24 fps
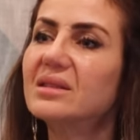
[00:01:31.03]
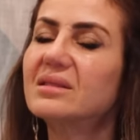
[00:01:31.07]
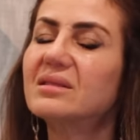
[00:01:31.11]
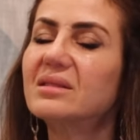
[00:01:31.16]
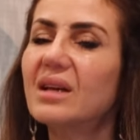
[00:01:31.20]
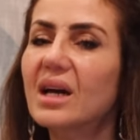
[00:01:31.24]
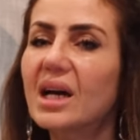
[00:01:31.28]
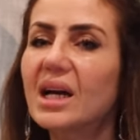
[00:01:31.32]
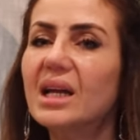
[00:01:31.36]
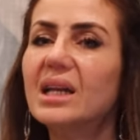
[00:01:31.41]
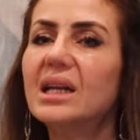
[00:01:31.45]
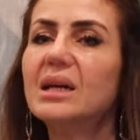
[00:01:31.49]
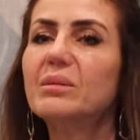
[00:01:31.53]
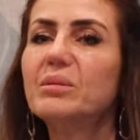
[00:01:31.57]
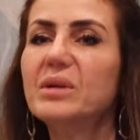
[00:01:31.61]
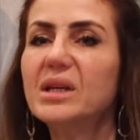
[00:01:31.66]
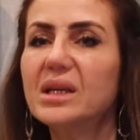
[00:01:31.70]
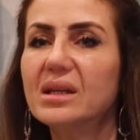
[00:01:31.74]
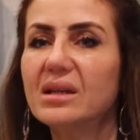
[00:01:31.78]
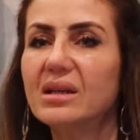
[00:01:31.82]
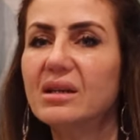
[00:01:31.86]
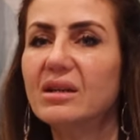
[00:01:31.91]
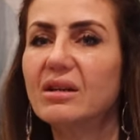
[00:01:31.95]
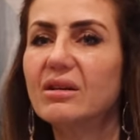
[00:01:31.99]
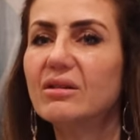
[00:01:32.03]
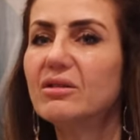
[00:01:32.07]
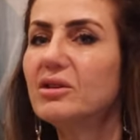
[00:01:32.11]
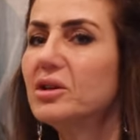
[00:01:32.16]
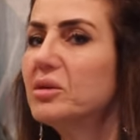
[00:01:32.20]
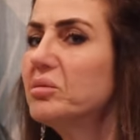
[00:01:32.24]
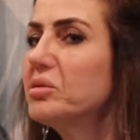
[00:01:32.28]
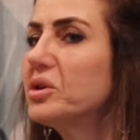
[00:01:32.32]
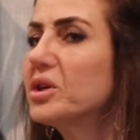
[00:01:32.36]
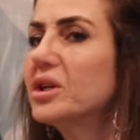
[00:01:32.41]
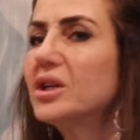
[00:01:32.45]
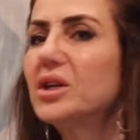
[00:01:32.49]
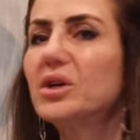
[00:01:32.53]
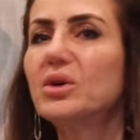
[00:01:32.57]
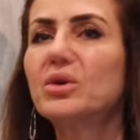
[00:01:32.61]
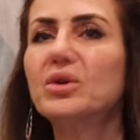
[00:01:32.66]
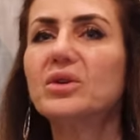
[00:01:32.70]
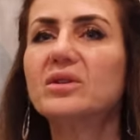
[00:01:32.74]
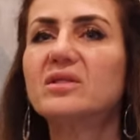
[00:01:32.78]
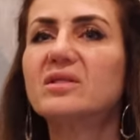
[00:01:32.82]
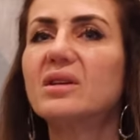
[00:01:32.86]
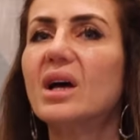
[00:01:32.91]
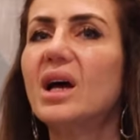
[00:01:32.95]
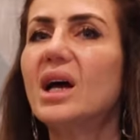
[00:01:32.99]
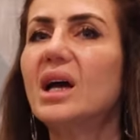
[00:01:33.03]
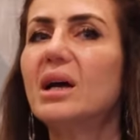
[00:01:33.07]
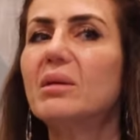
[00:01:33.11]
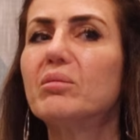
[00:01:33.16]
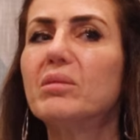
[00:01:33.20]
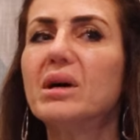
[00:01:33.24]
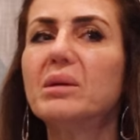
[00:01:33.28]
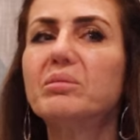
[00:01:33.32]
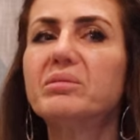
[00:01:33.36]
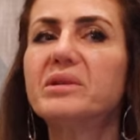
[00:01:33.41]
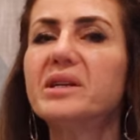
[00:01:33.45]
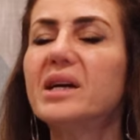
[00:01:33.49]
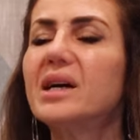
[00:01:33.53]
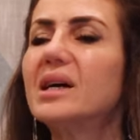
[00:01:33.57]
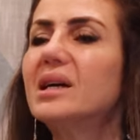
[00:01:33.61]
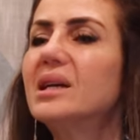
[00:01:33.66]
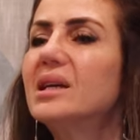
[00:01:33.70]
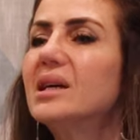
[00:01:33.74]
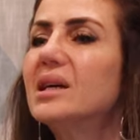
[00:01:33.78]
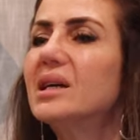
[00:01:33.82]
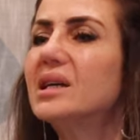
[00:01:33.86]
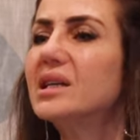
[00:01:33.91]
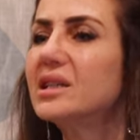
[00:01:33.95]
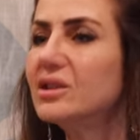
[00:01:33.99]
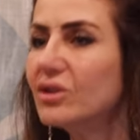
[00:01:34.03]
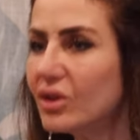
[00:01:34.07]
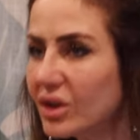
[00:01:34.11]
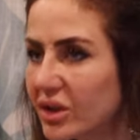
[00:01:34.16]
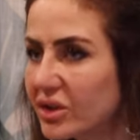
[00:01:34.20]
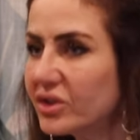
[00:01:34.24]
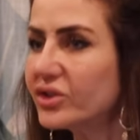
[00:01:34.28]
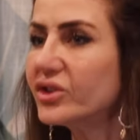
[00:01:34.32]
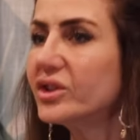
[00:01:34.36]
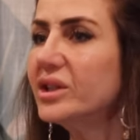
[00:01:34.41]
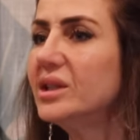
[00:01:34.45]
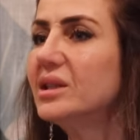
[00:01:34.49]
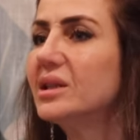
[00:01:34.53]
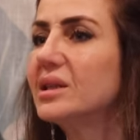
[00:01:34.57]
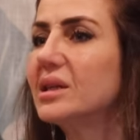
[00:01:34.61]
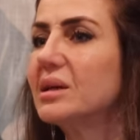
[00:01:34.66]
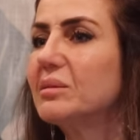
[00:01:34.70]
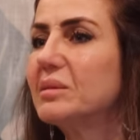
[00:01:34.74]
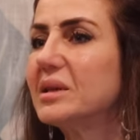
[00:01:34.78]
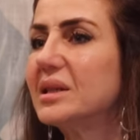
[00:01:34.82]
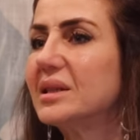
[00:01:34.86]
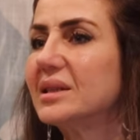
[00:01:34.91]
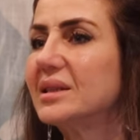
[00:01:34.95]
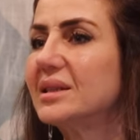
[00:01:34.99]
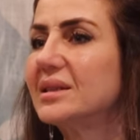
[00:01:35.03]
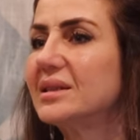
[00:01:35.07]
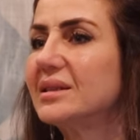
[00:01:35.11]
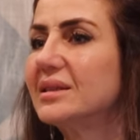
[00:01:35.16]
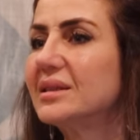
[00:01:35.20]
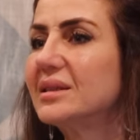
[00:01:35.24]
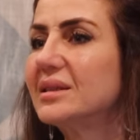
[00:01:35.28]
صح لمين يمكن يكون صح مبني على ايديولوجية كمان